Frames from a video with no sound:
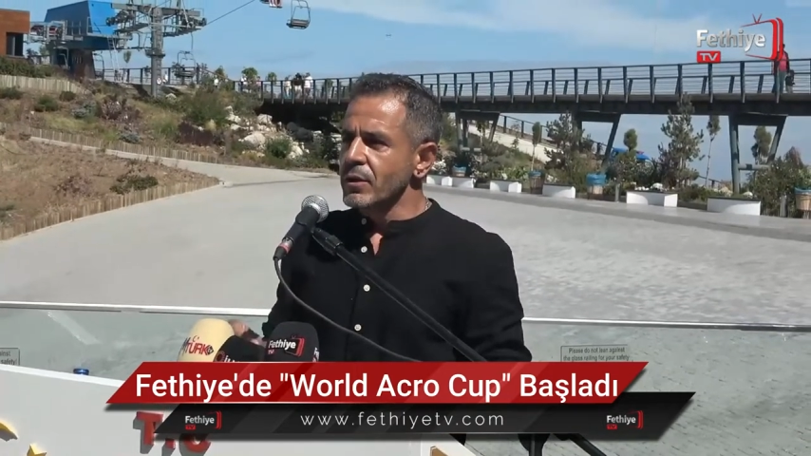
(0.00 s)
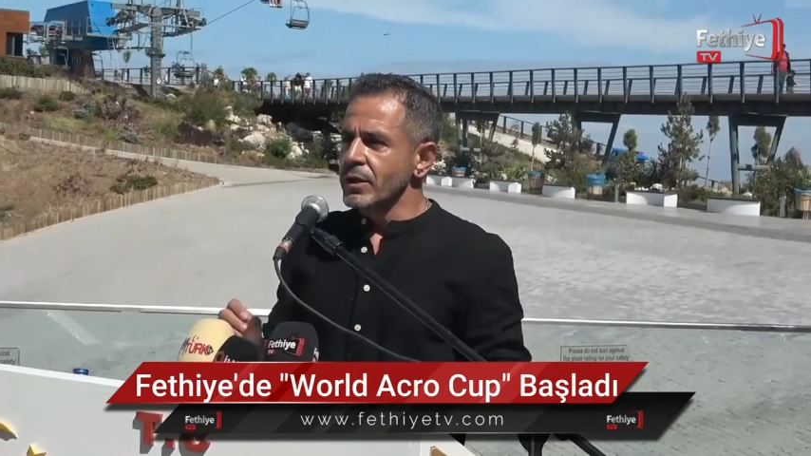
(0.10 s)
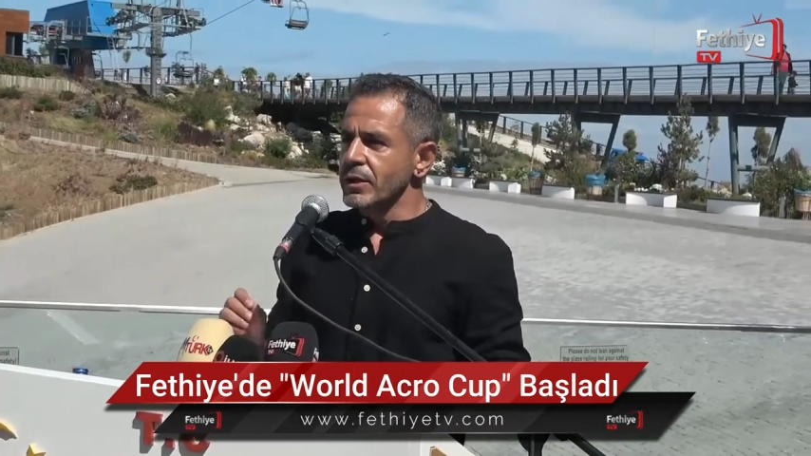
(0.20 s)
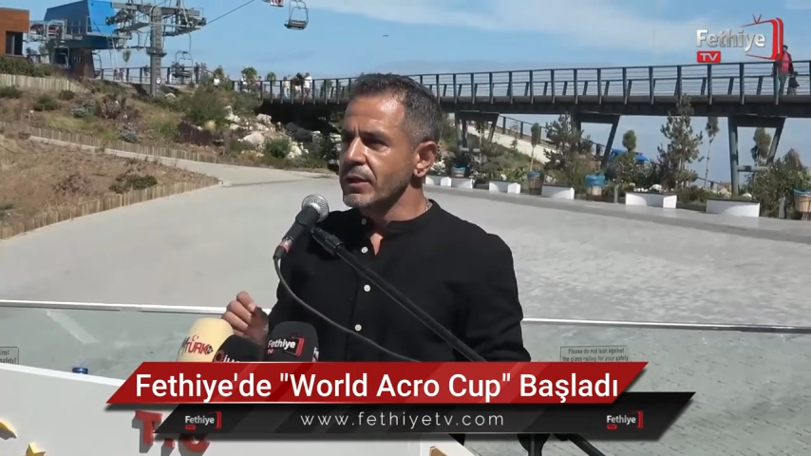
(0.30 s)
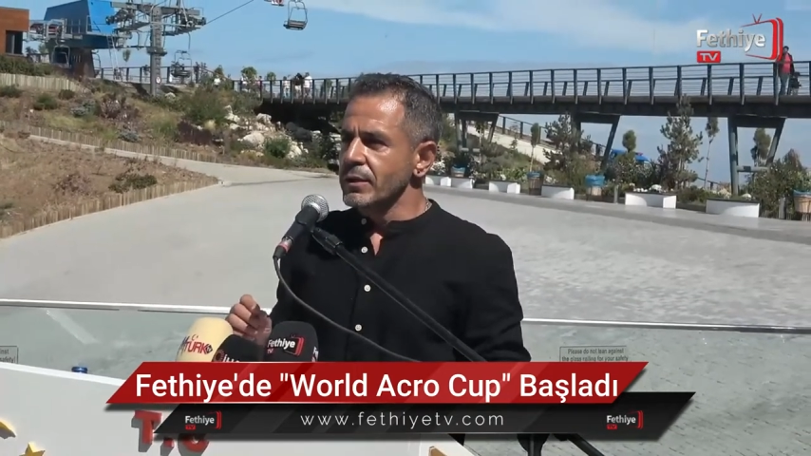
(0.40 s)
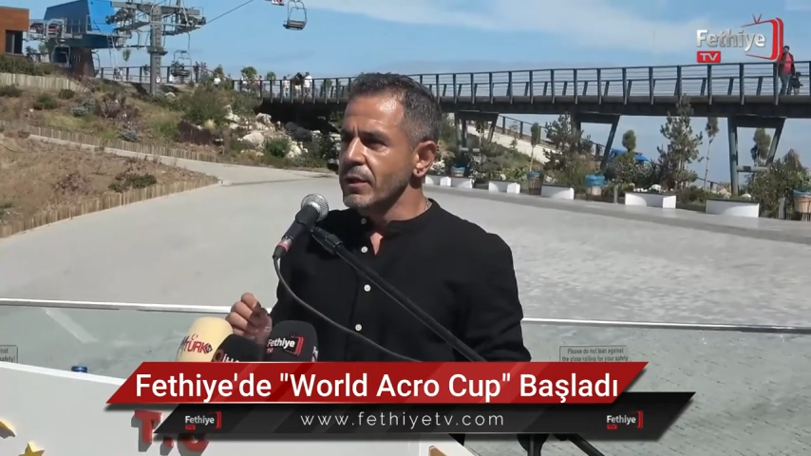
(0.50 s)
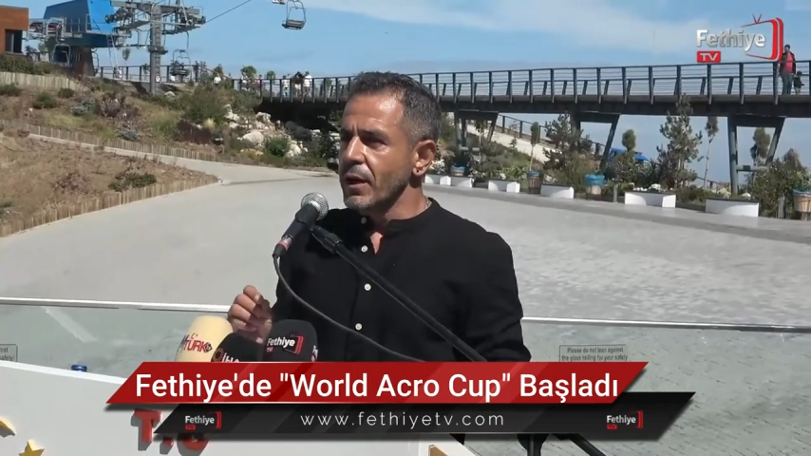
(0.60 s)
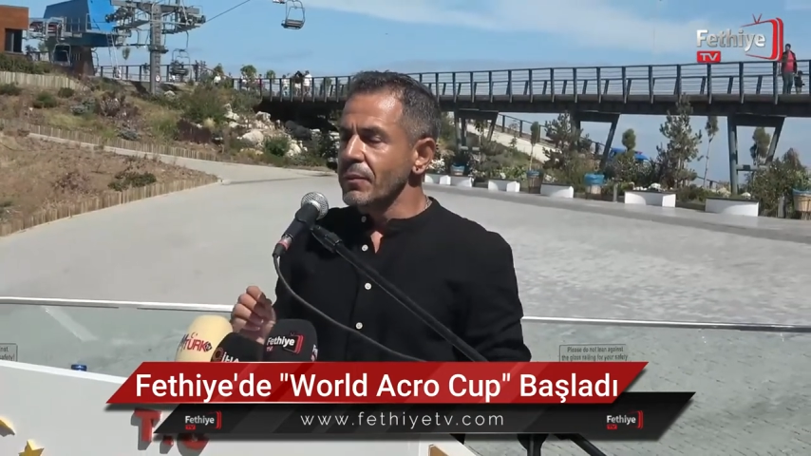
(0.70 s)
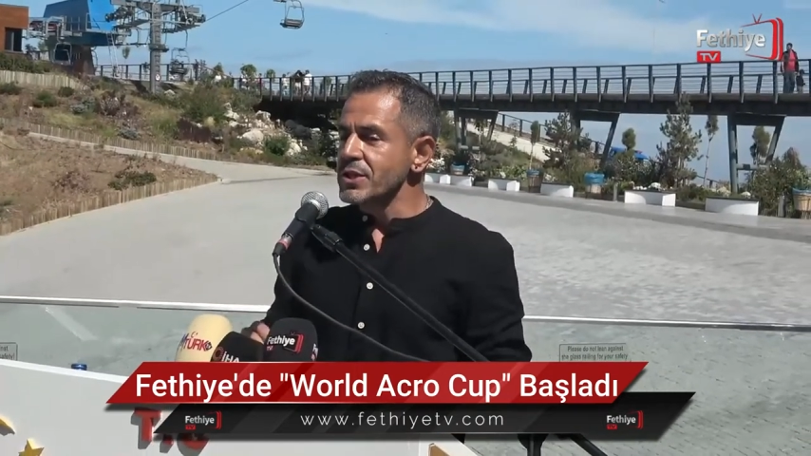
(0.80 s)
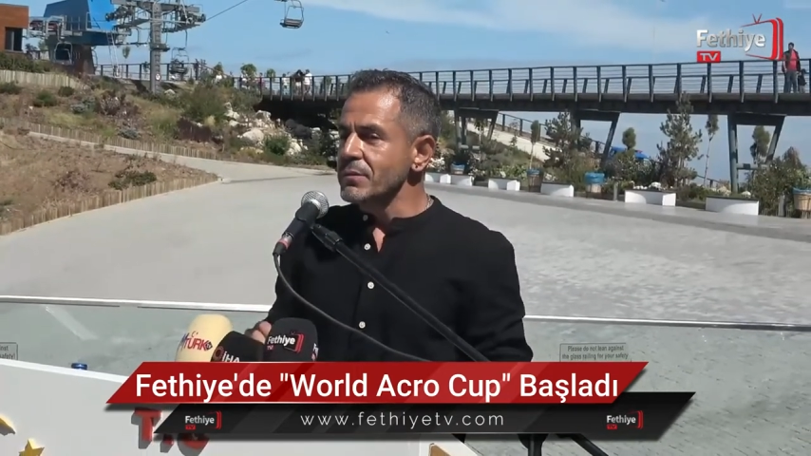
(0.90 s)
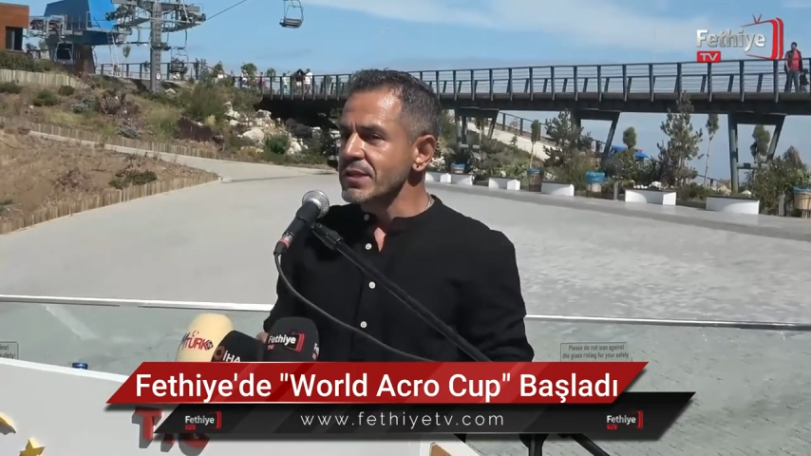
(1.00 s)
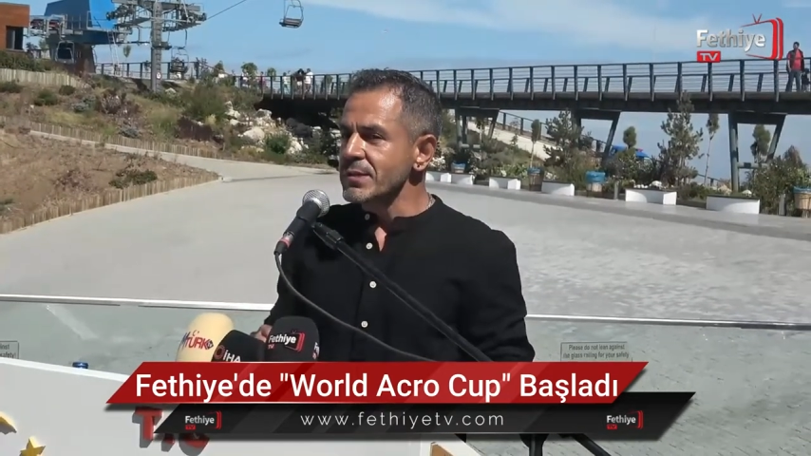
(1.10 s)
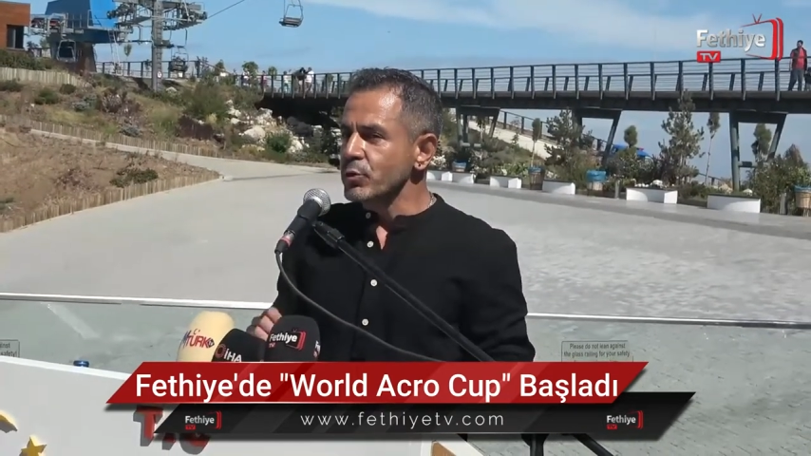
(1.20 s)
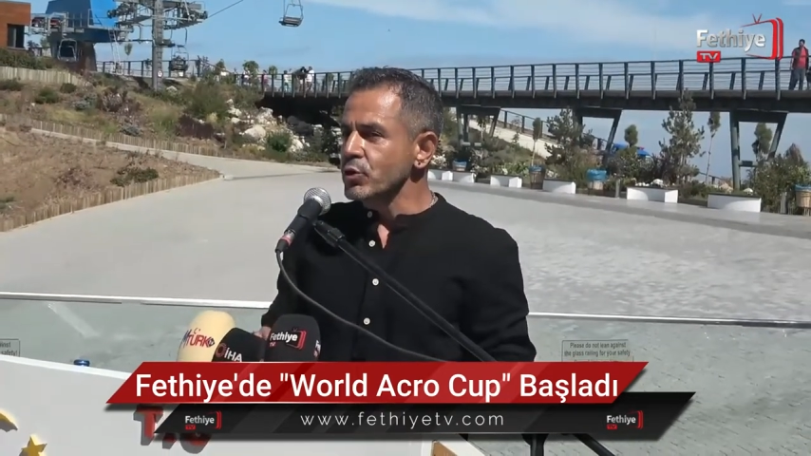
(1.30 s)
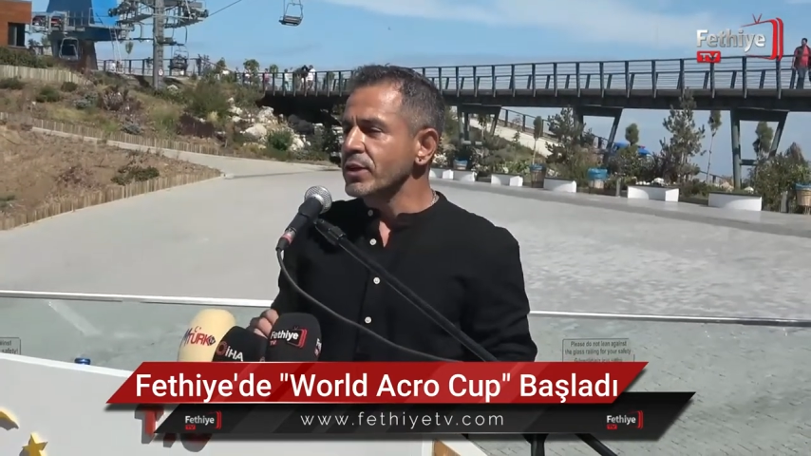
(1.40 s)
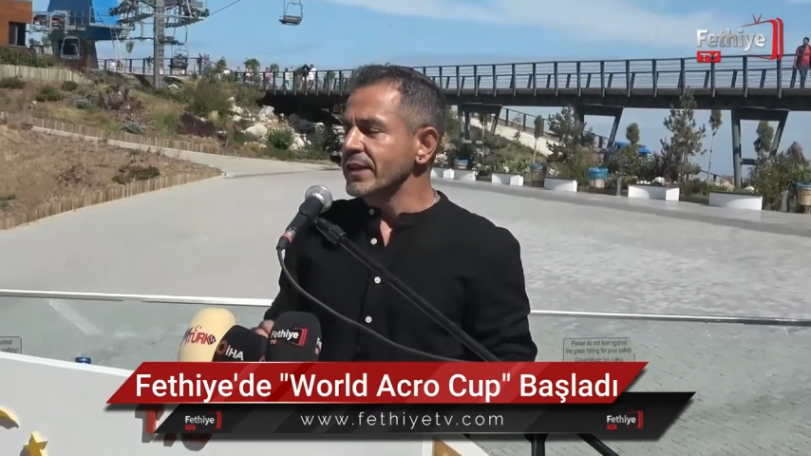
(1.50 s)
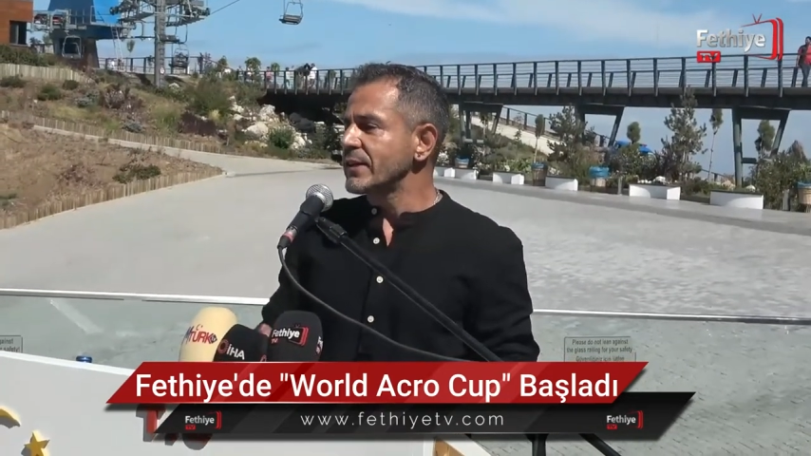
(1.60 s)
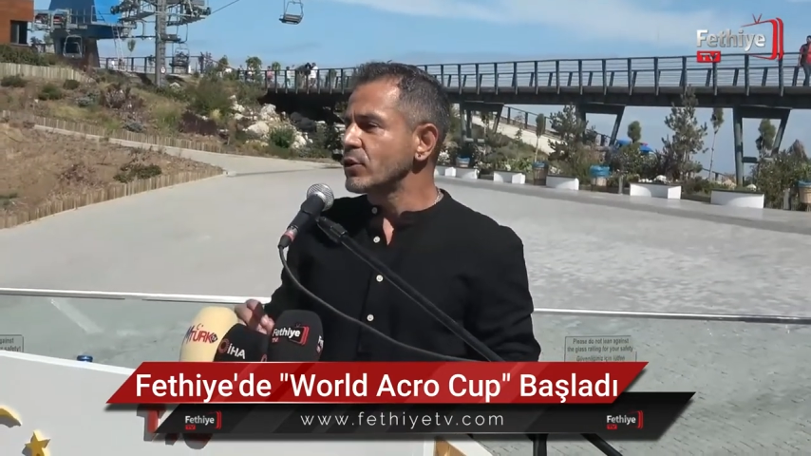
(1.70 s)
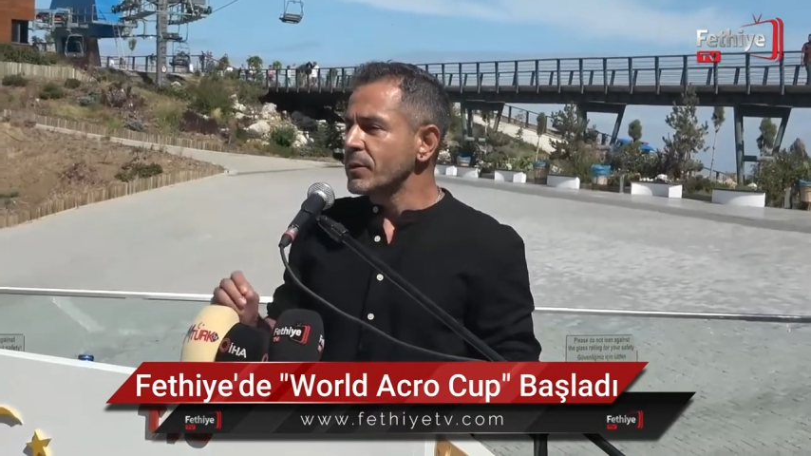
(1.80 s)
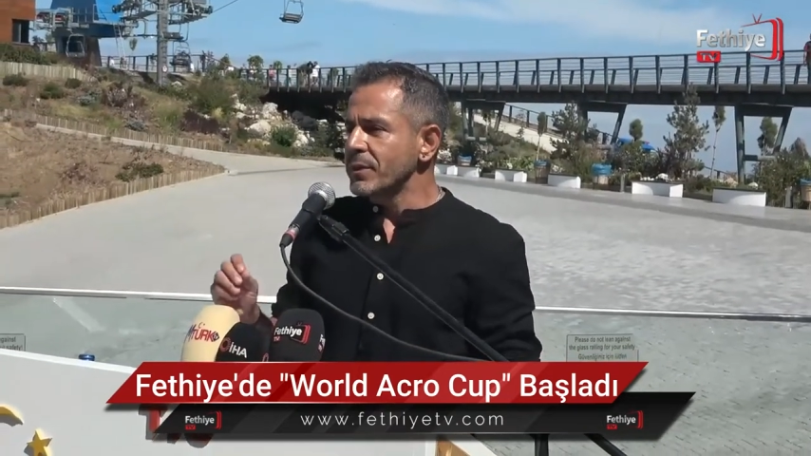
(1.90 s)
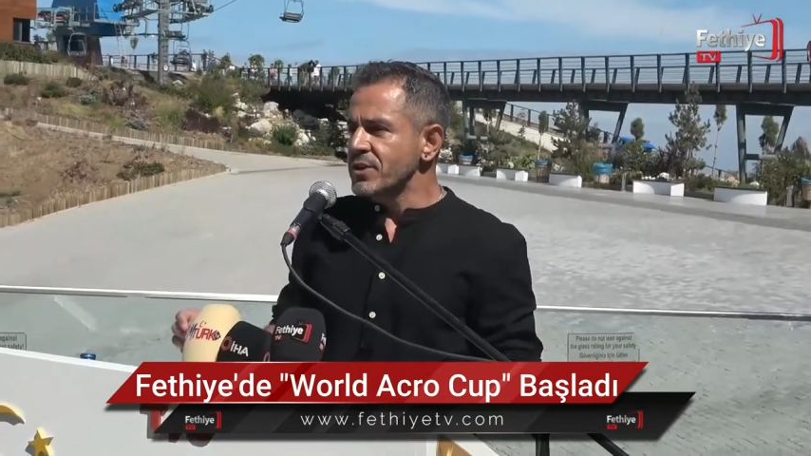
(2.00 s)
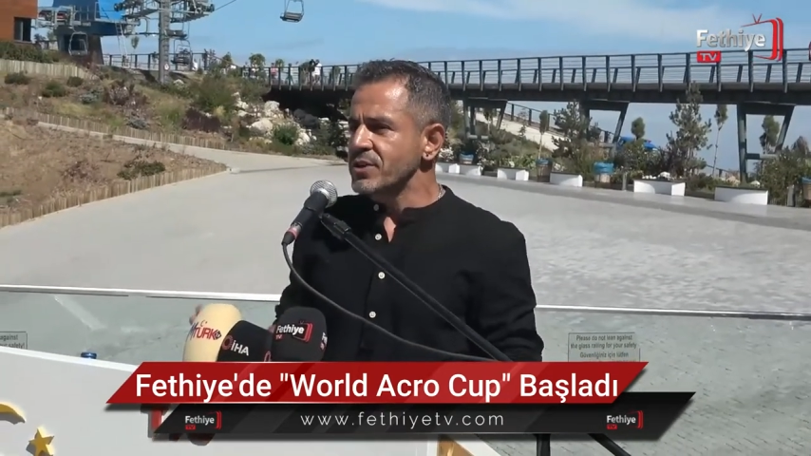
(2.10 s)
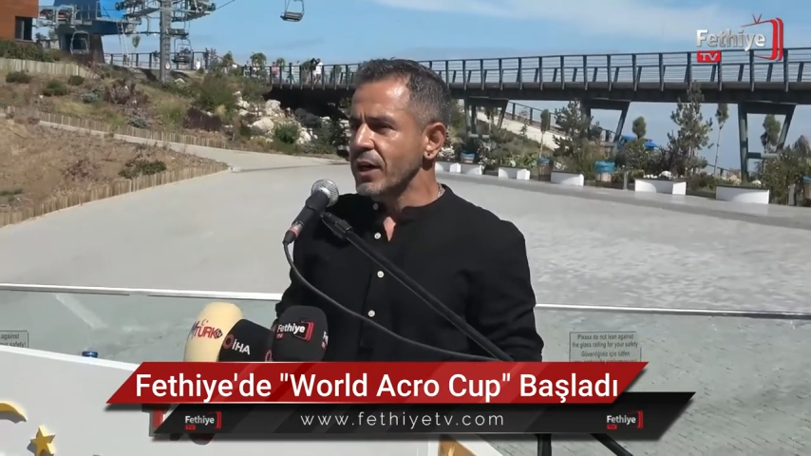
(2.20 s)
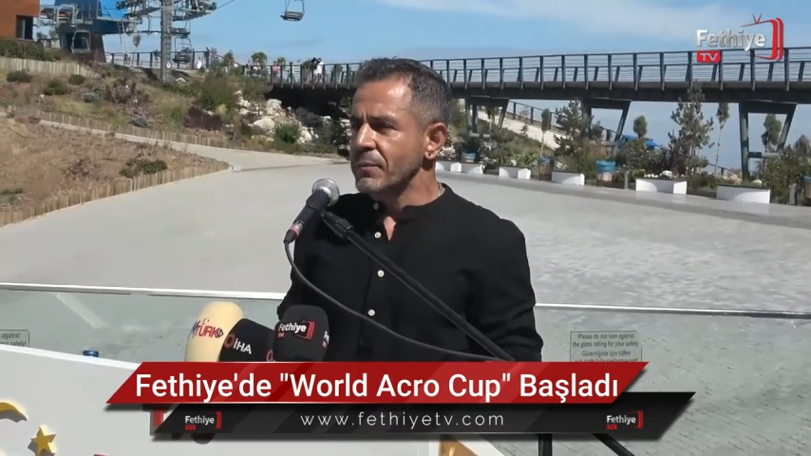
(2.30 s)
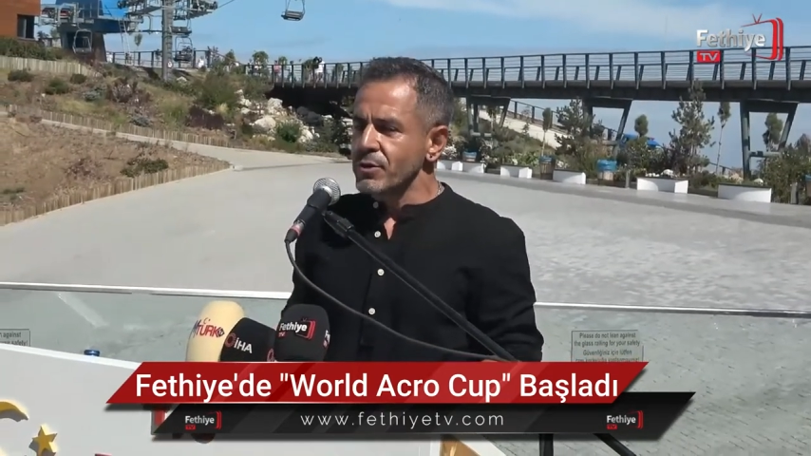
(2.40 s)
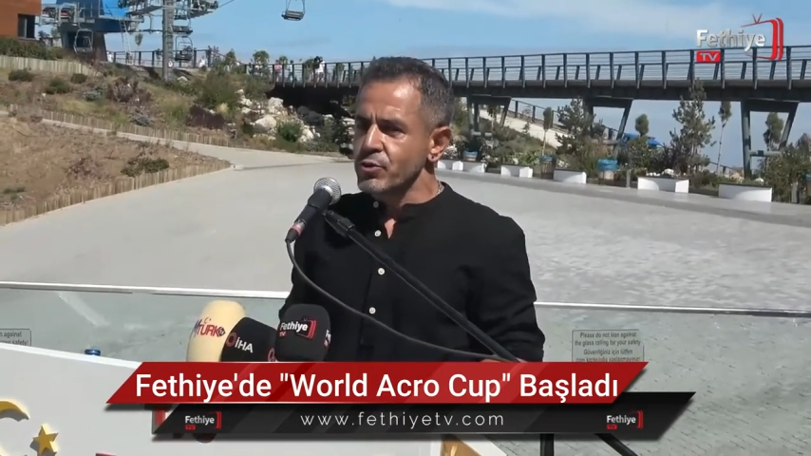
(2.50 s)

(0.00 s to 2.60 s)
E, ee, amacımız bunu kategori 1'e çıkarmak.